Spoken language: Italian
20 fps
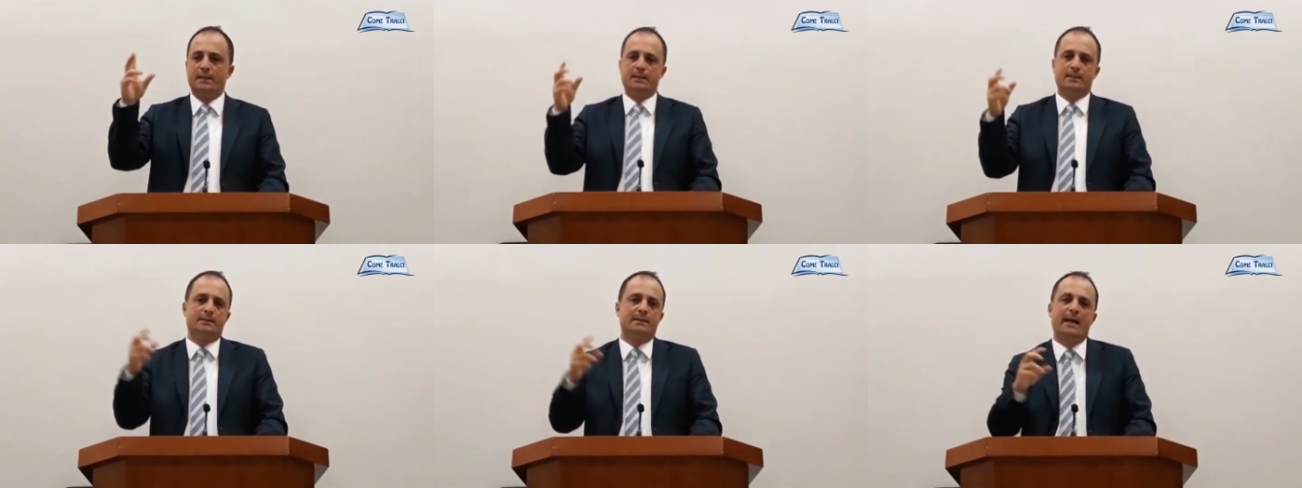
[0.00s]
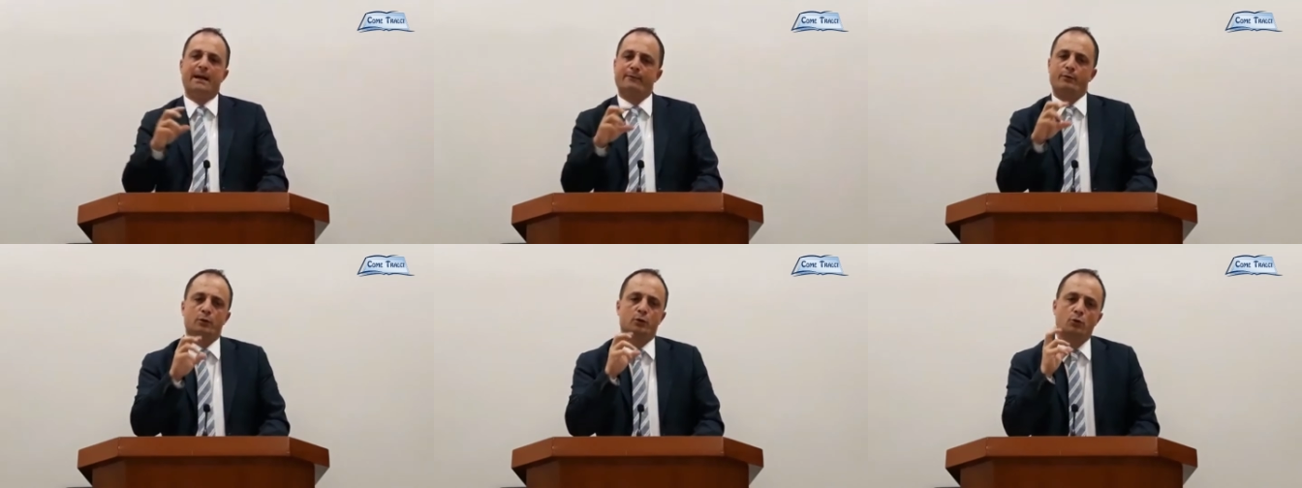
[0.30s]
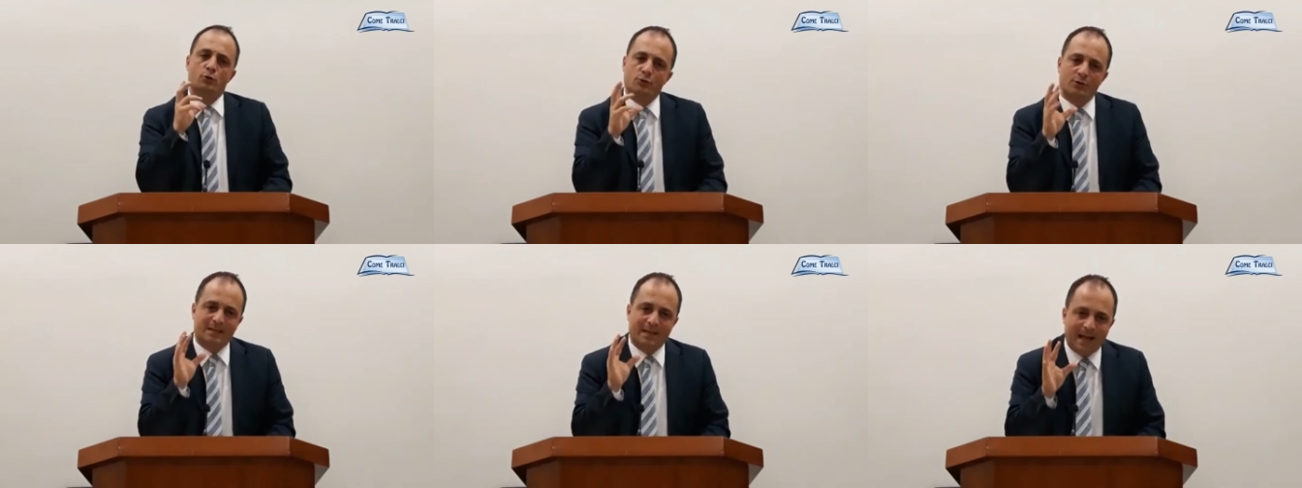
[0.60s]
il diavolo
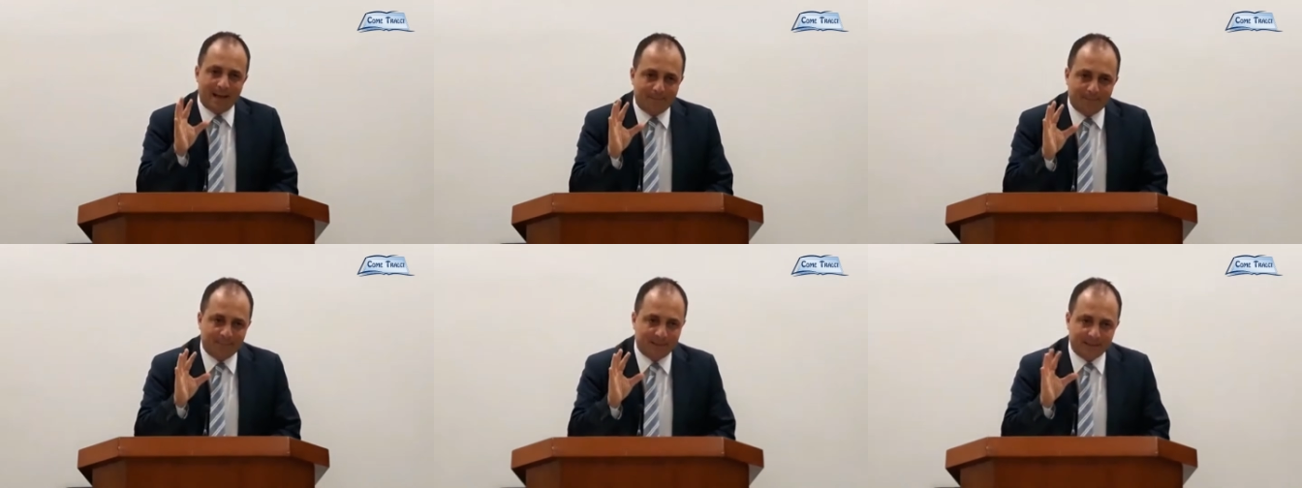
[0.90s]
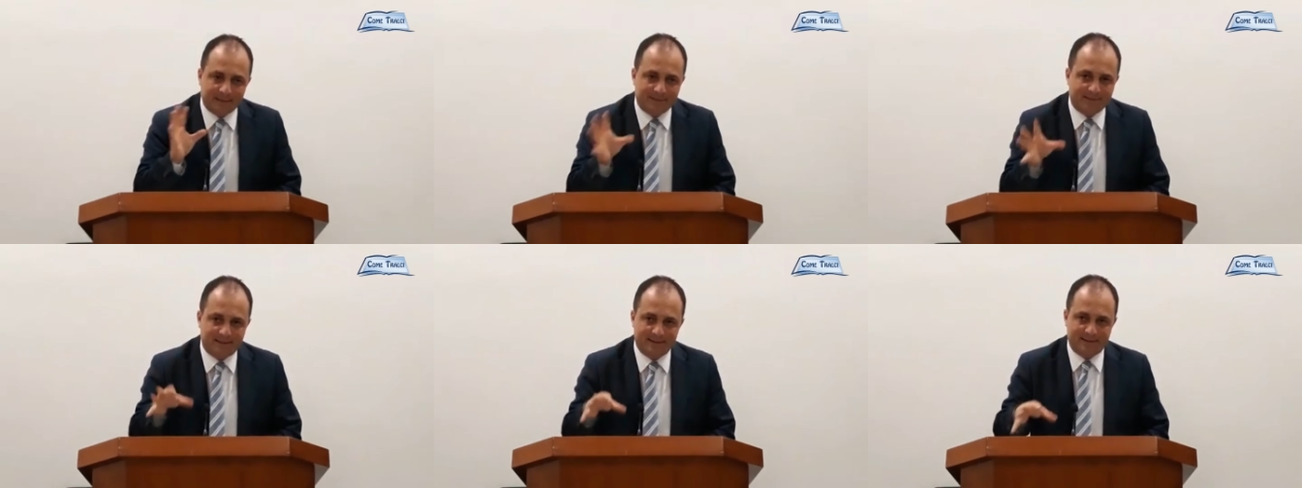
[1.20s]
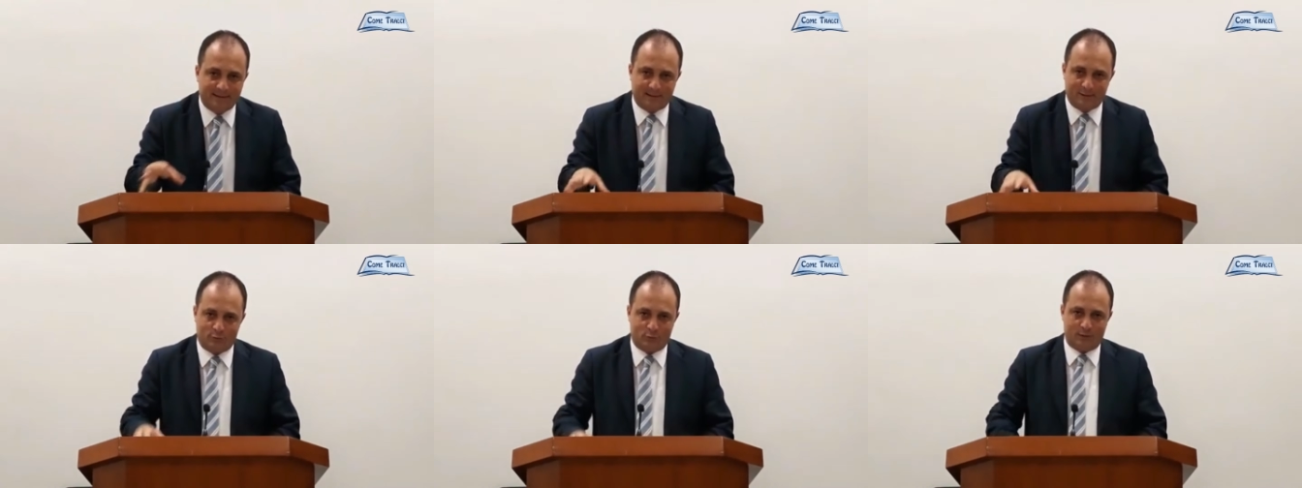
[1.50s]
non scappa
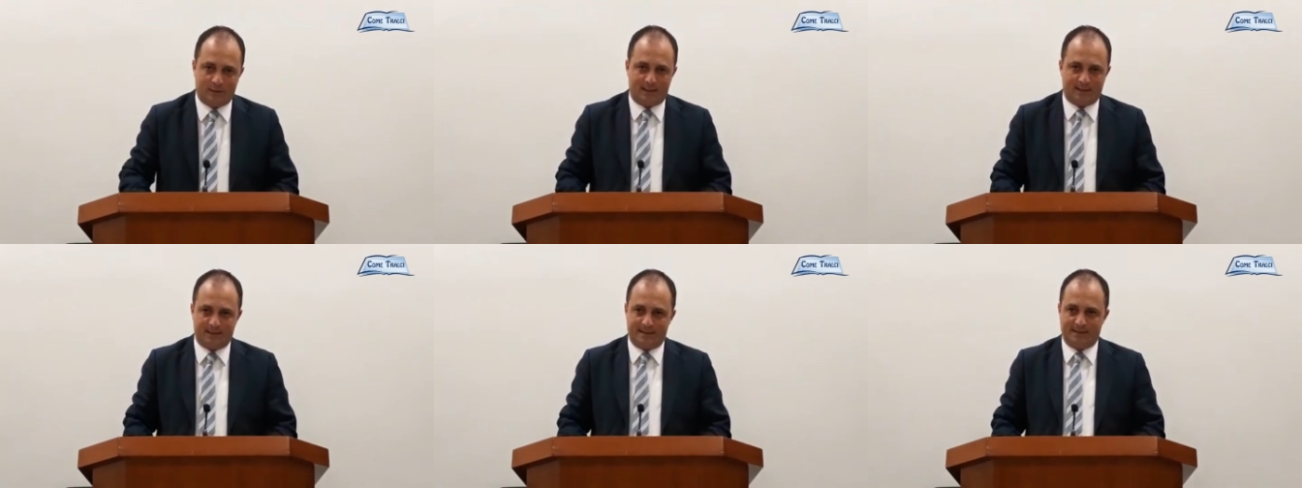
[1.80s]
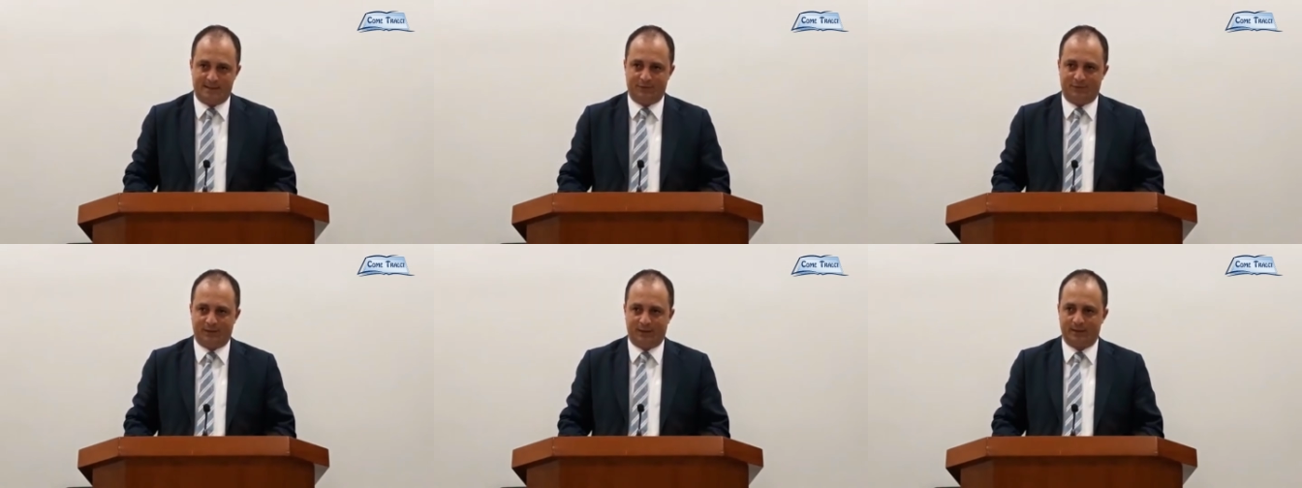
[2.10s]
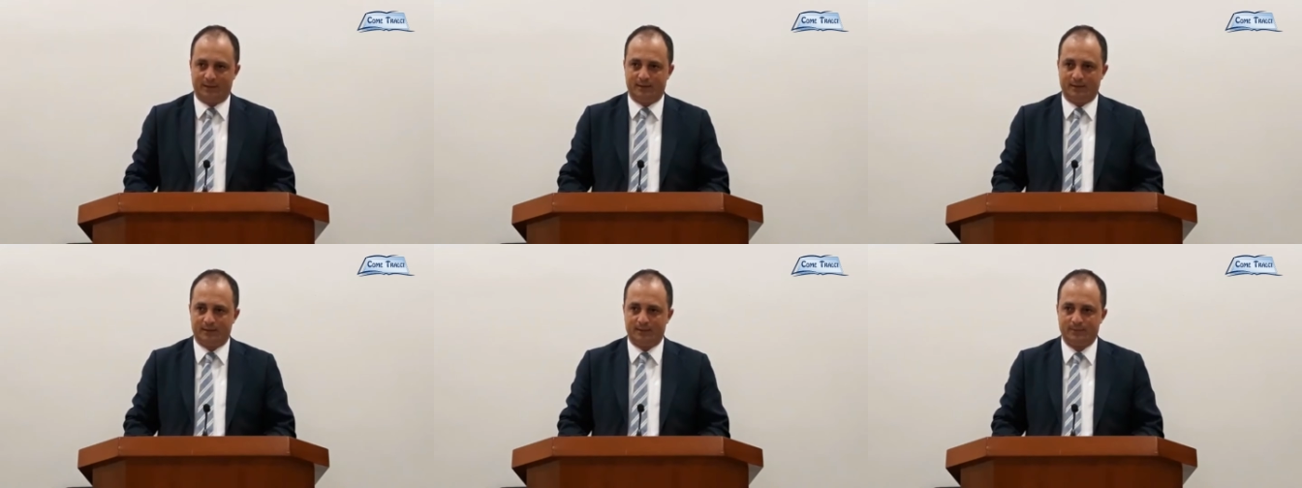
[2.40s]
davanti ai tuoi anni di
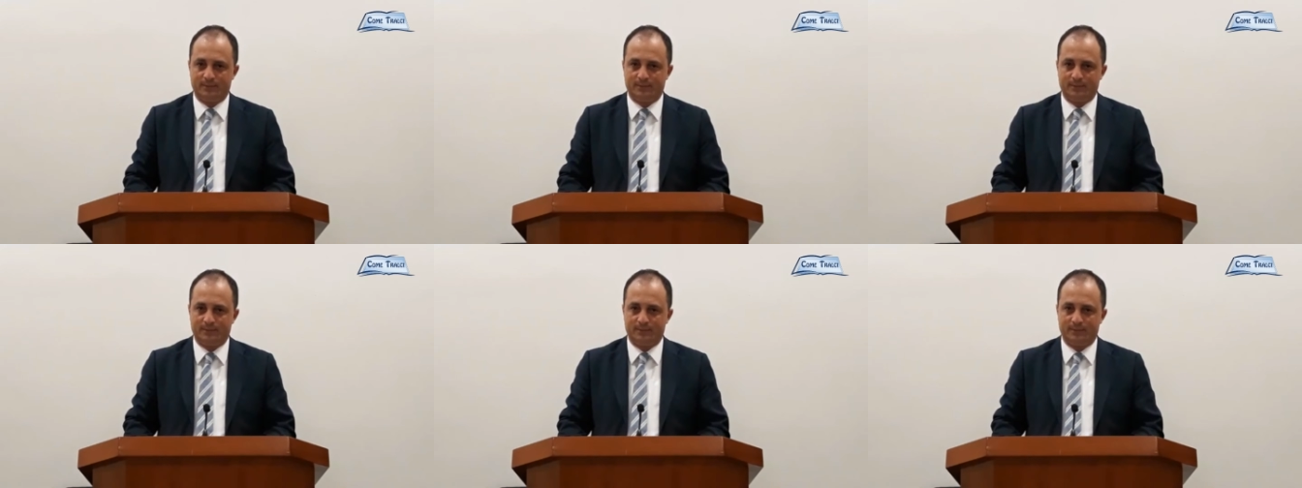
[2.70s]
fede.